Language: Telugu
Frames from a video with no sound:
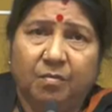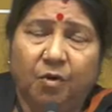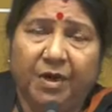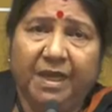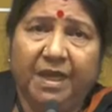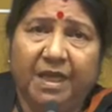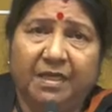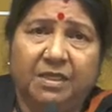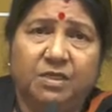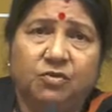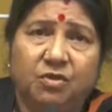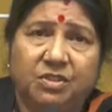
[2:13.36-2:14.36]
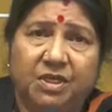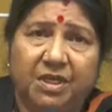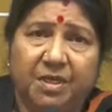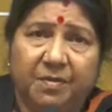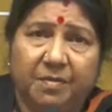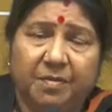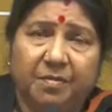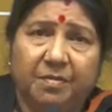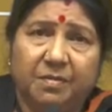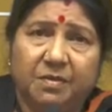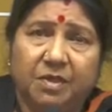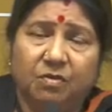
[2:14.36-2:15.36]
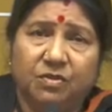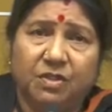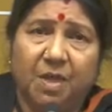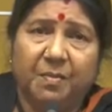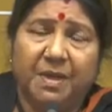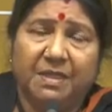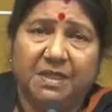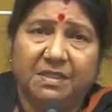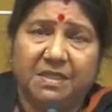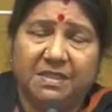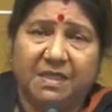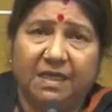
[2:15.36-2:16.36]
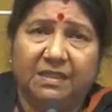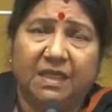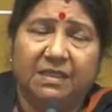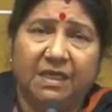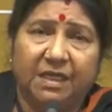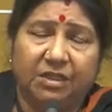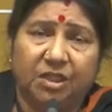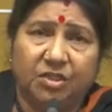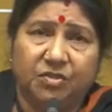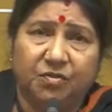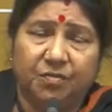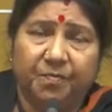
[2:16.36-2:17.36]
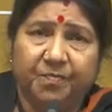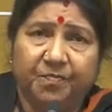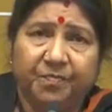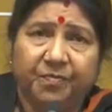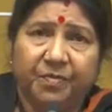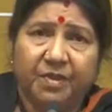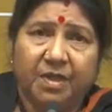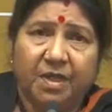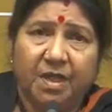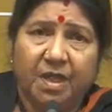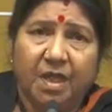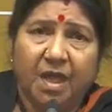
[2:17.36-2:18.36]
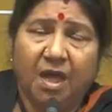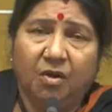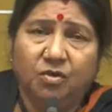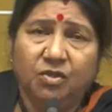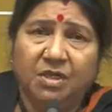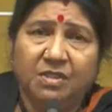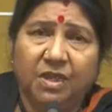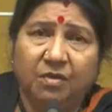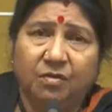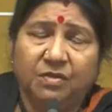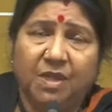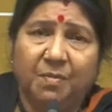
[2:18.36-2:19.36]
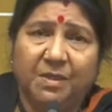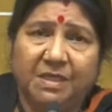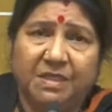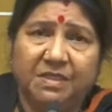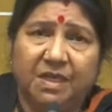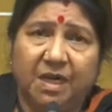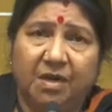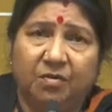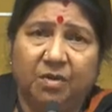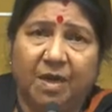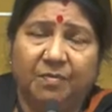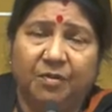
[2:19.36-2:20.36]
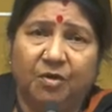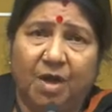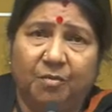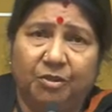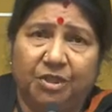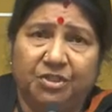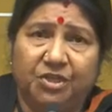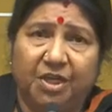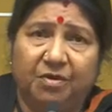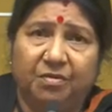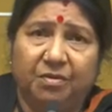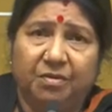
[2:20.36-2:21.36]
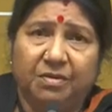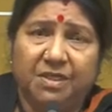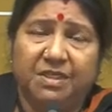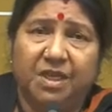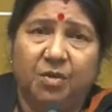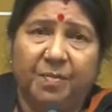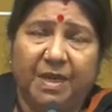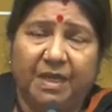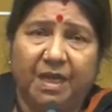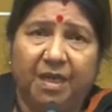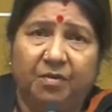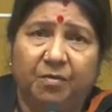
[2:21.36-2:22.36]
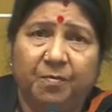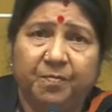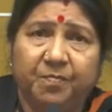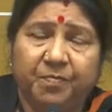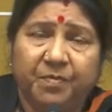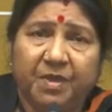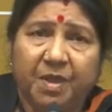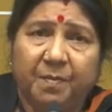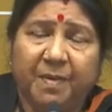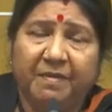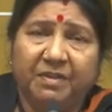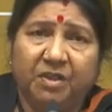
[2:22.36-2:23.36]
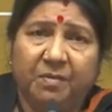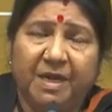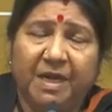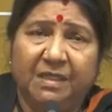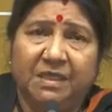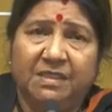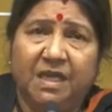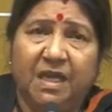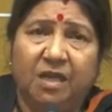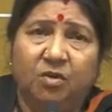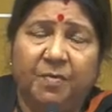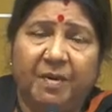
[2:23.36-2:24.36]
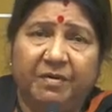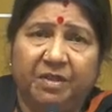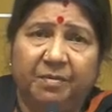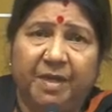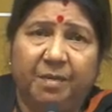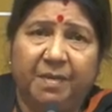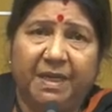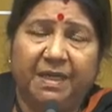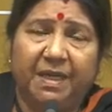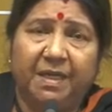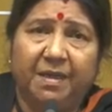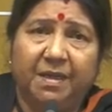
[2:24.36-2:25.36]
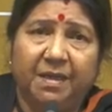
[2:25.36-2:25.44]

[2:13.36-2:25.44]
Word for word: మోడీ గారిని తీసుకొచ్చి శంకుస్థాపన చేసిన సంగతి అందరికీ తెలుసు ఆ రోజున శంకుస్థాపన చేసినాడు అందరూ ఆమోదించారు జయజేలు పలికారు పవిత్రమైన నదీ జలాలు పవిత్రమైన మట్టి